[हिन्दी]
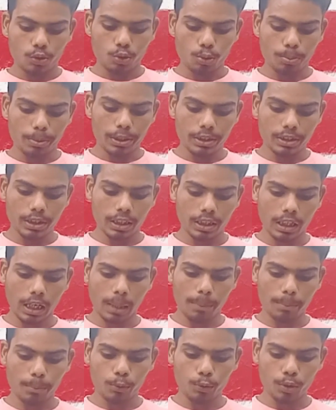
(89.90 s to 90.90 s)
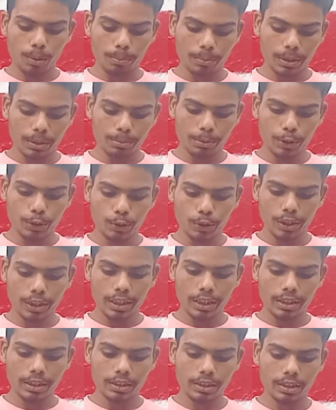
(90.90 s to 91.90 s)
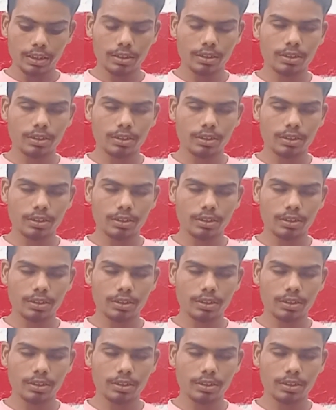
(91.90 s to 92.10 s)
तो फ्रेंड्स अगर आपको अपनी वीडियो की लेंथ